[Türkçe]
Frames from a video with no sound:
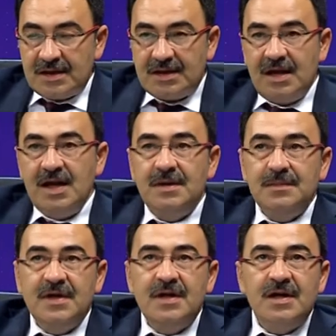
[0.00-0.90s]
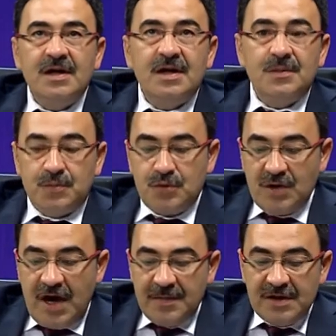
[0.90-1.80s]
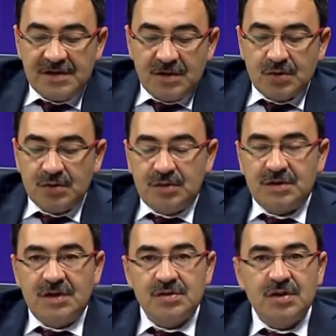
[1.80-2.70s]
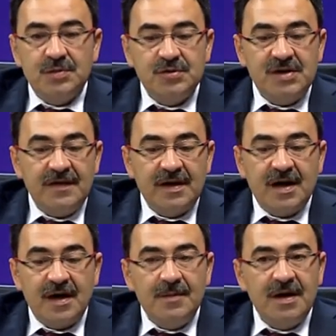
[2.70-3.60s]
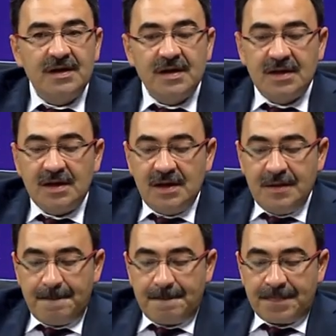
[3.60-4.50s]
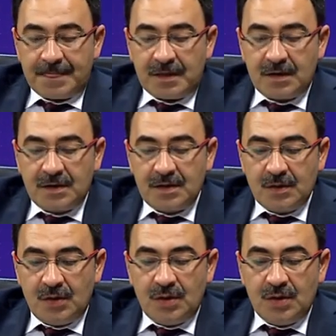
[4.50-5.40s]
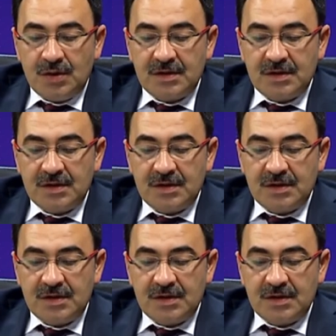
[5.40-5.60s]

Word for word: Gelelim e, bu Ermenistan kurulduktan sonra bu sefer Karabağ'daki m, hmm, o